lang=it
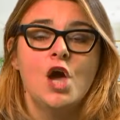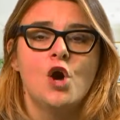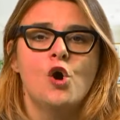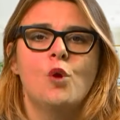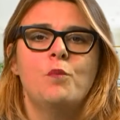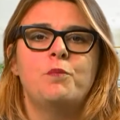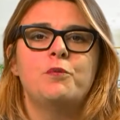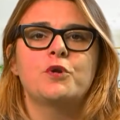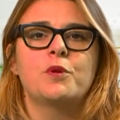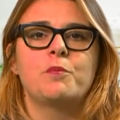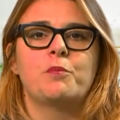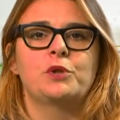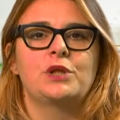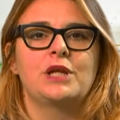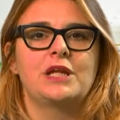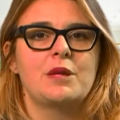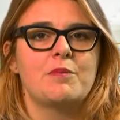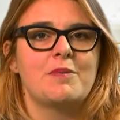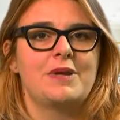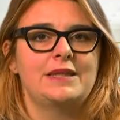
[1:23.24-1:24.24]
oppure
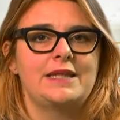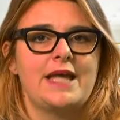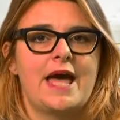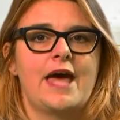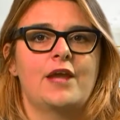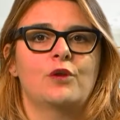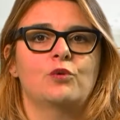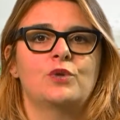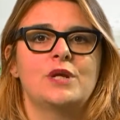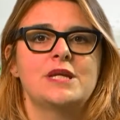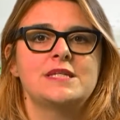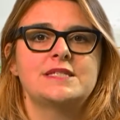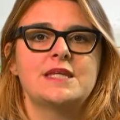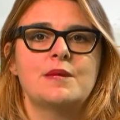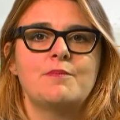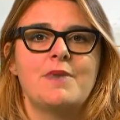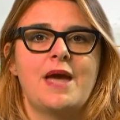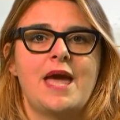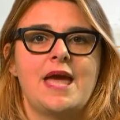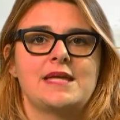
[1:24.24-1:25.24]
potete mandare un
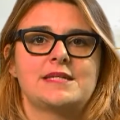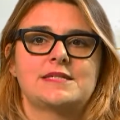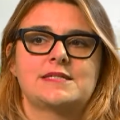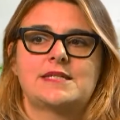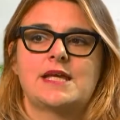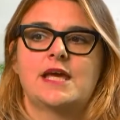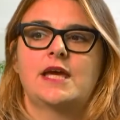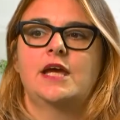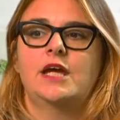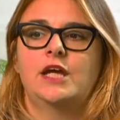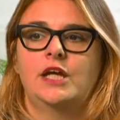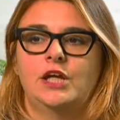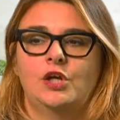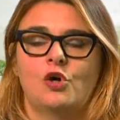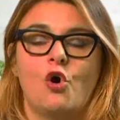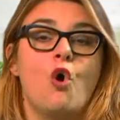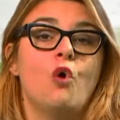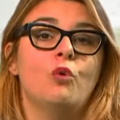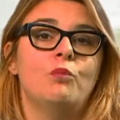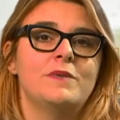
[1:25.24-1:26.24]
sms eh,
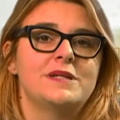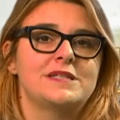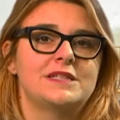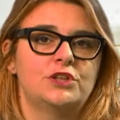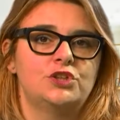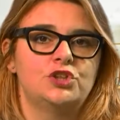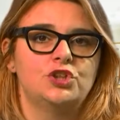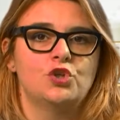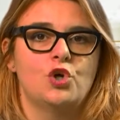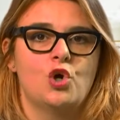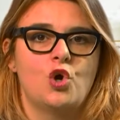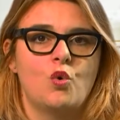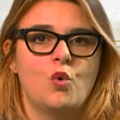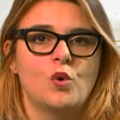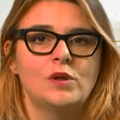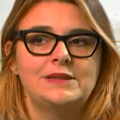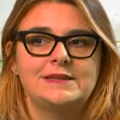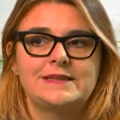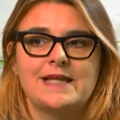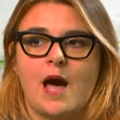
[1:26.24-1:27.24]
o un messaggino
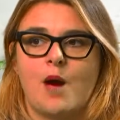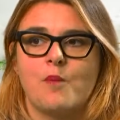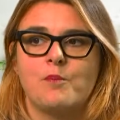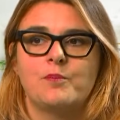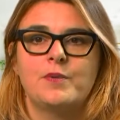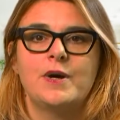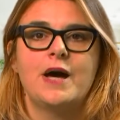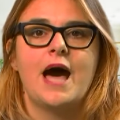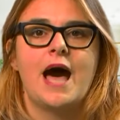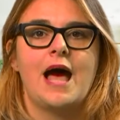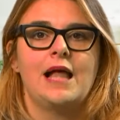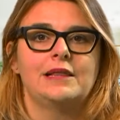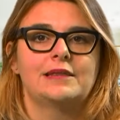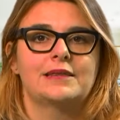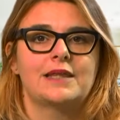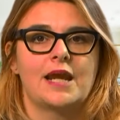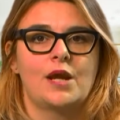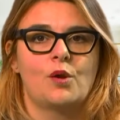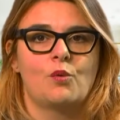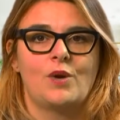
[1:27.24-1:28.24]
whatsapp al
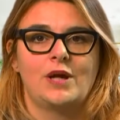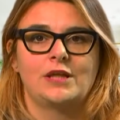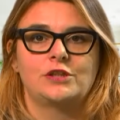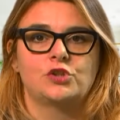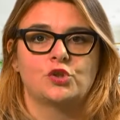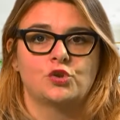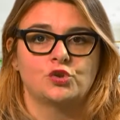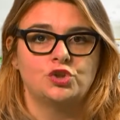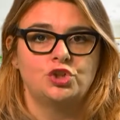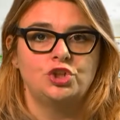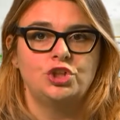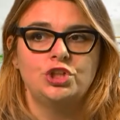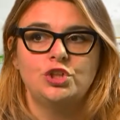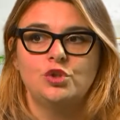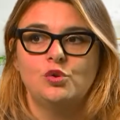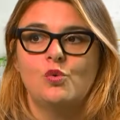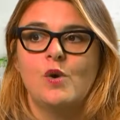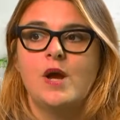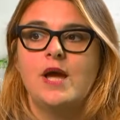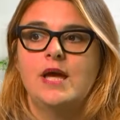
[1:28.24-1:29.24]

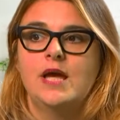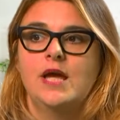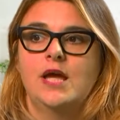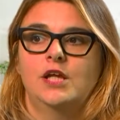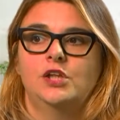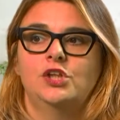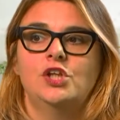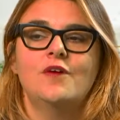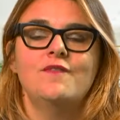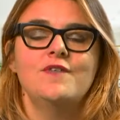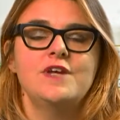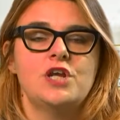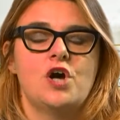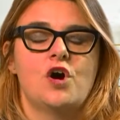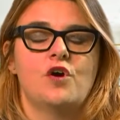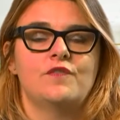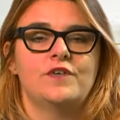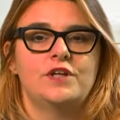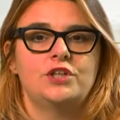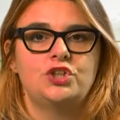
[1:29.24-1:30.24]
345
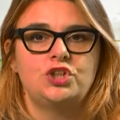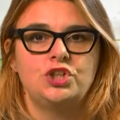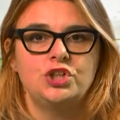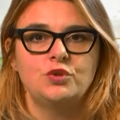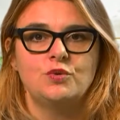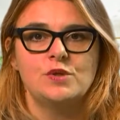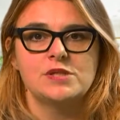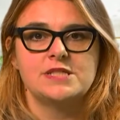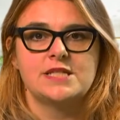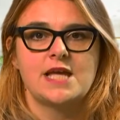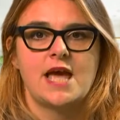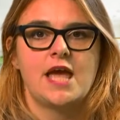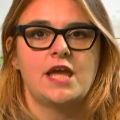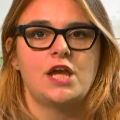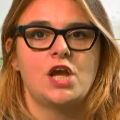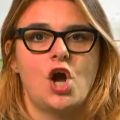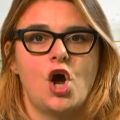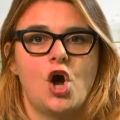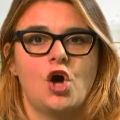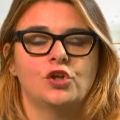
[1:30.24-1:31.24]
99
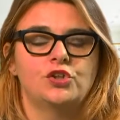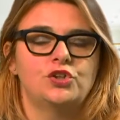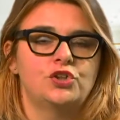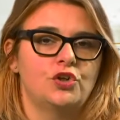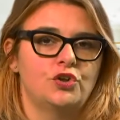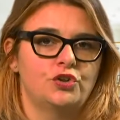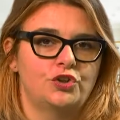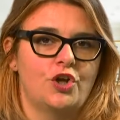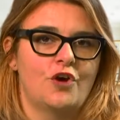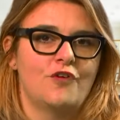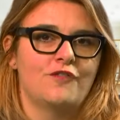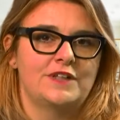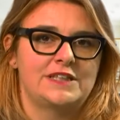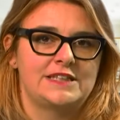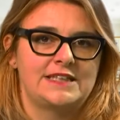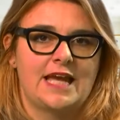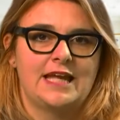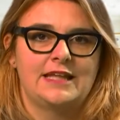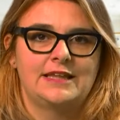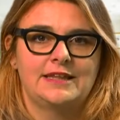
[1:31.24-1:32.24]
56
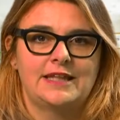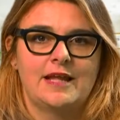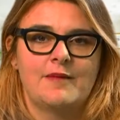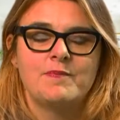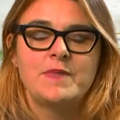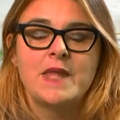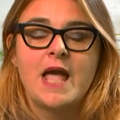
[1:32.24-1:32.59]
897. 7.